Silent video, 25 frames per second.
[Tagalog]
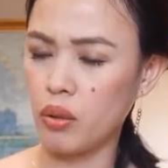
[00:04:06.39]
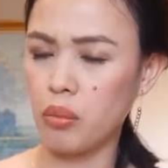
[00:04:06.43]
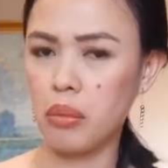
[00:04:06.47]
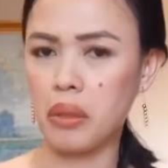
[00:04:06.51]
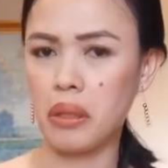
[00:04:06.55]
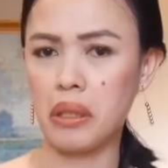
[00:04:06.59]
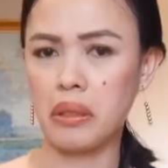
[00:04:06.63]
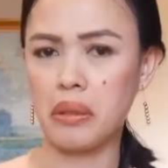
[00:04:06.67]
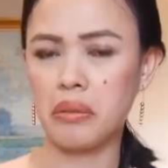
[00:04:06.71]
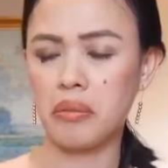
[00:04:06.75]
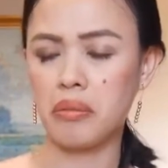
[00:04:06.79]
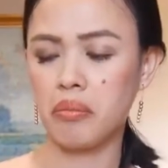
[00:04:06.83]

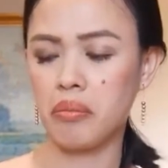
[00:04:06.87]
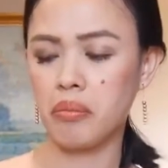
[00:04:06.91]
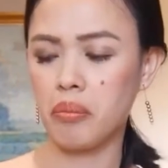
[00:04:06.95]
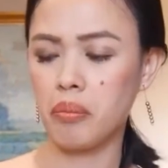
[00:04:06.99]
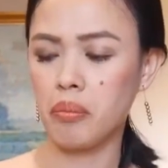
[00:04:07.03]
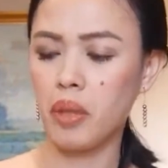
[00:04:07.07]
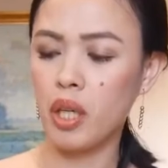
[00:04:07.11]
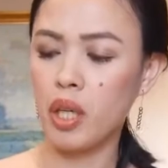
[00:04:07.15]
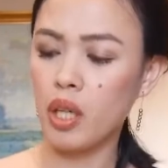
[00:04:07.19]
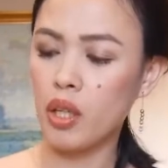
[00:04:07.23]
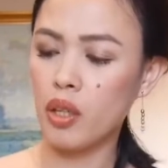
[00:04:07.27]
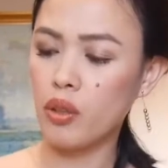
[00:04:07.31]
parang
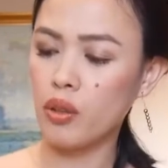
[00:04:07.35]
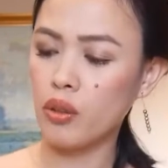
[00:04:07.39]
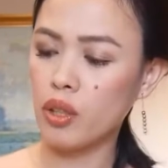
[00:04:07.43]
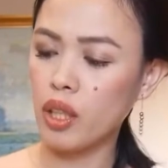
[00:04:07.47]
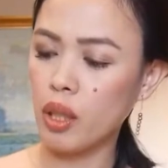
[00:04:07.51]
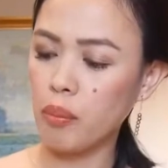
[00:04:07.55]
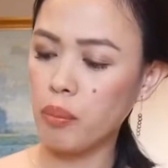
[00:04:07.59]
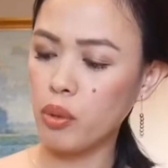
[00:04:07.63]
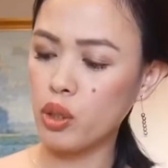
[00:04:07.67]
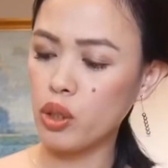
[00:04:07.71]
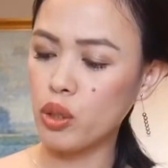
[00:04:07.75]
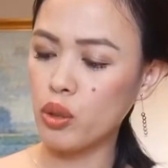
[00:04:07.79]

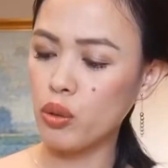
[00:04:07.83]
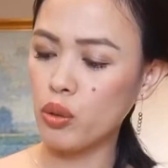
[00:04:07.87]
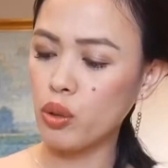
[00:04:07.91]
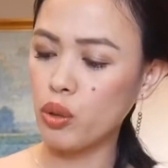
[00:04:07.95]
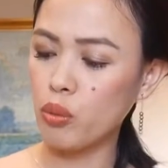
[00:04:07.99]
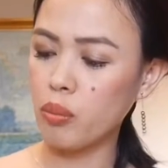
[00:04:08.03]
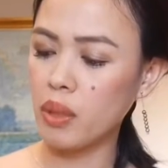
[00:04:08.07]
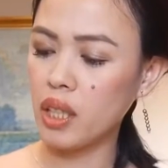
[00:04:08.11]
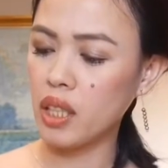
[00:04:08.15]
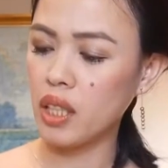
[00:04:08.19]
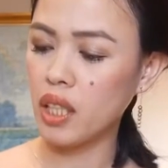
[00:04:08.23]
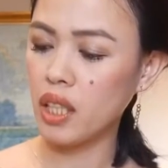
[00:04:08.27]
tapos nung
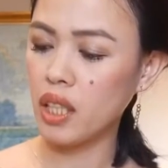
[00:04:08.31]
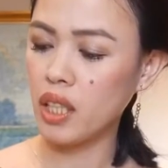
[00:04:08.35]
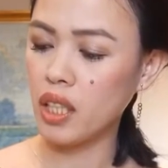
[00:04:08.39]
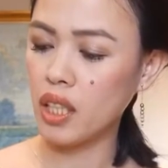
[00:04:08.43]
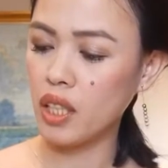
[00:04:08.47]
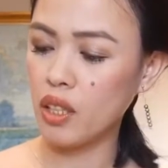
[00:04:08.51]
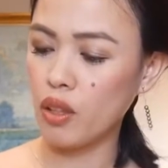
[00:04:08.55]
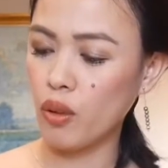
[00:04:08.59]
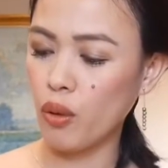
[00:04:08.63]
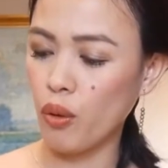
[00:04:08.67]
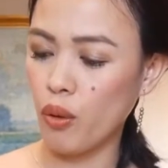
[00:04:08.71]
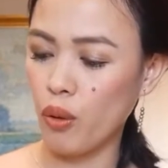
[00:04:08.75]
dumating
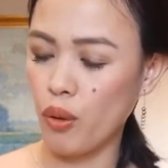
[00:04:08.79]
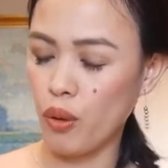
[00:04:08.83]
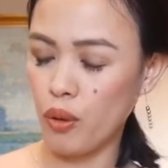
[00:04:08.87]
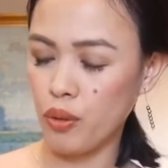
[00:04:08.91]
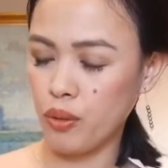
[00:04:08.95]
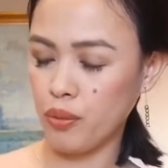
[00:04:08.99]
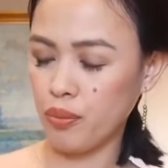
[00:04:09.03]
ito